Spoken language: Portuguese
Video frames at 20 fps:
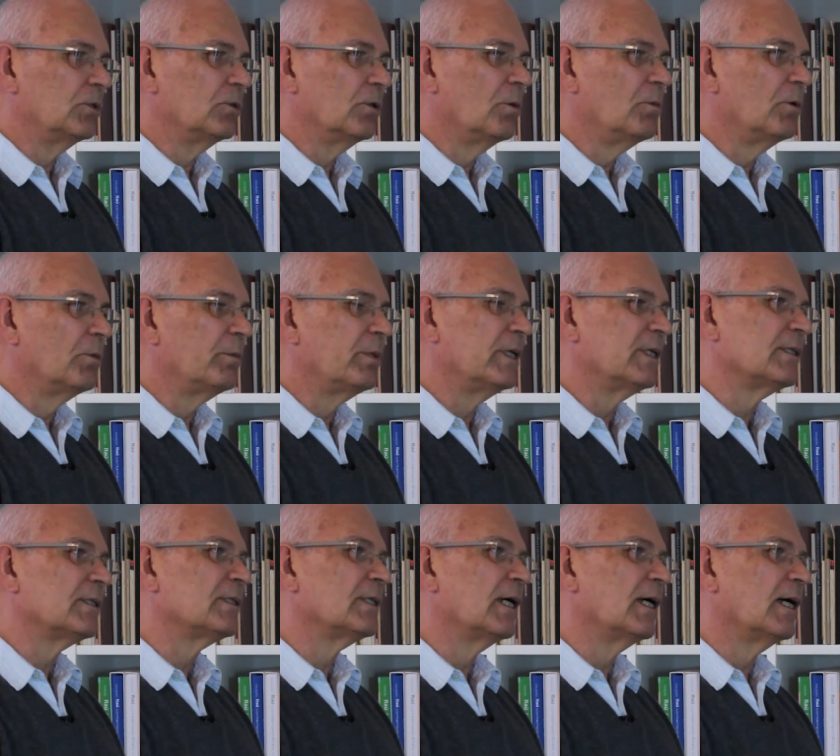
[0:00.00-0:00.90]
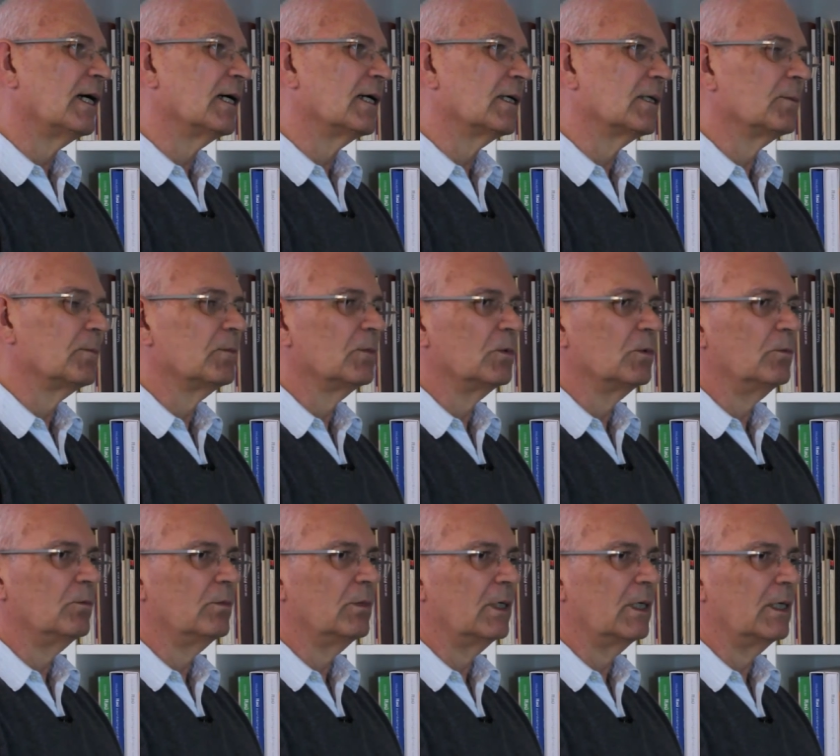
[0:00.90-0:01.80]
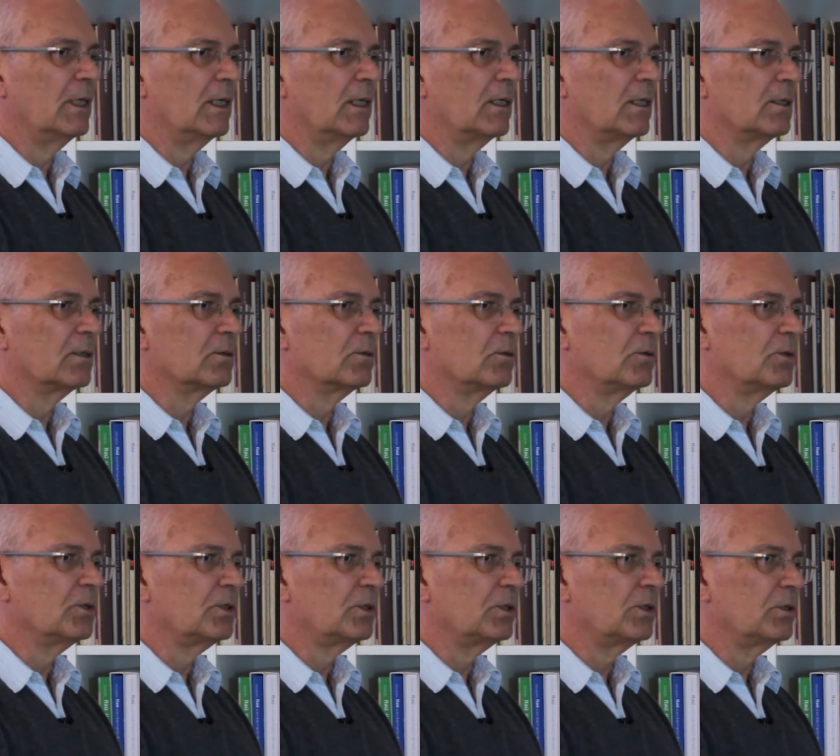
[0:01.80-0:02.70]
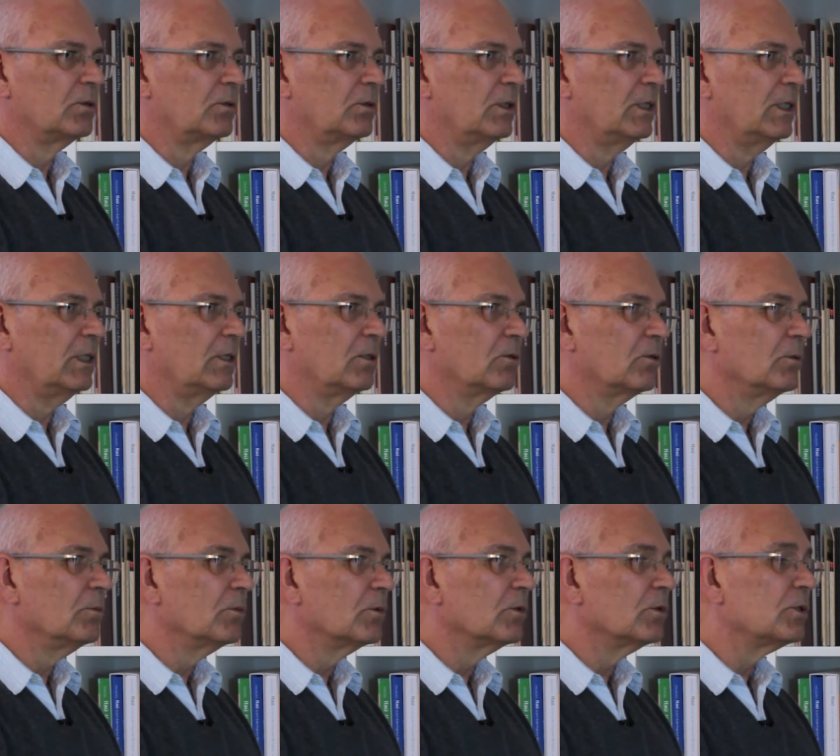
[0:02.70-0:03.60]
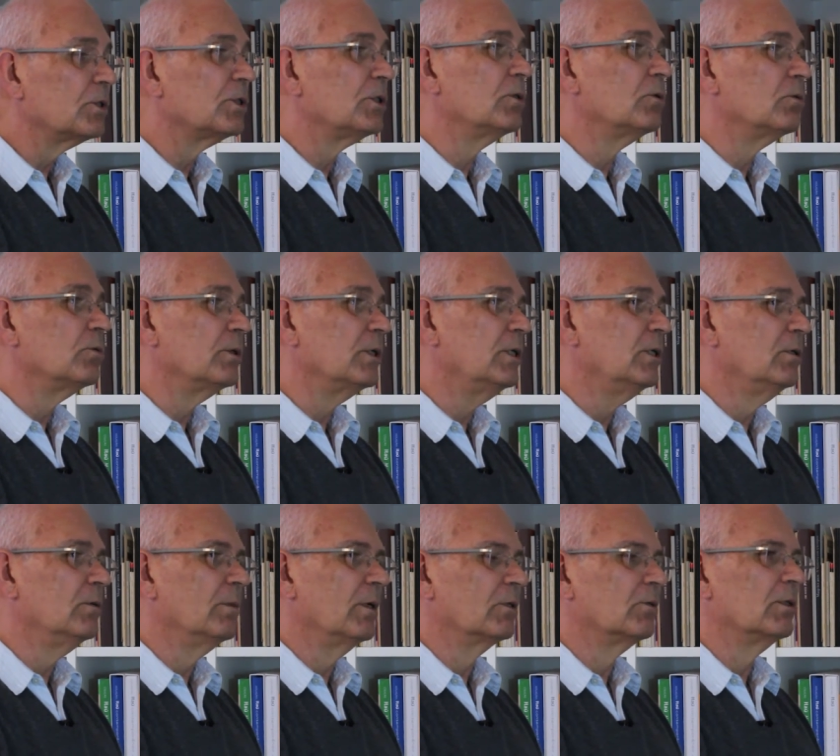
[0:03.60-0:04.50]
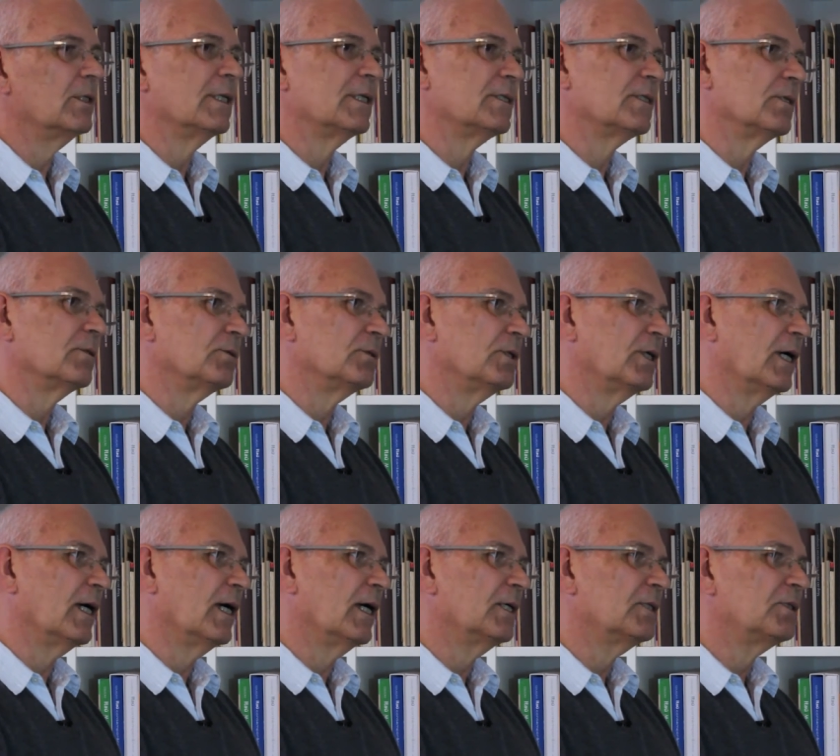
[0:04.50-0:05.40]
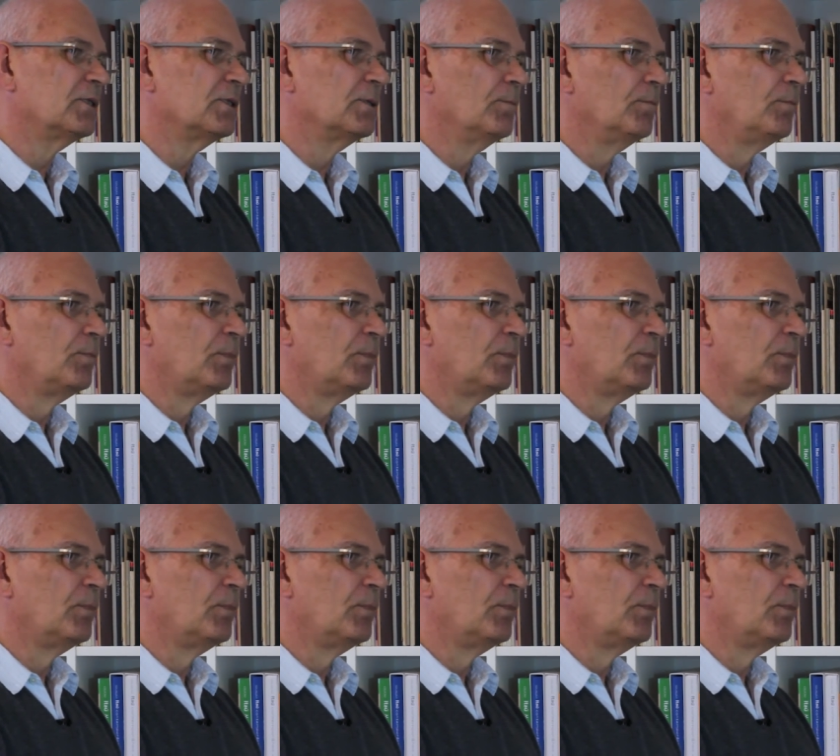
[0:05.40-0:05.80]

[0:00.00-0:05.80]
como pensar uma e como constituir uma coleção de arte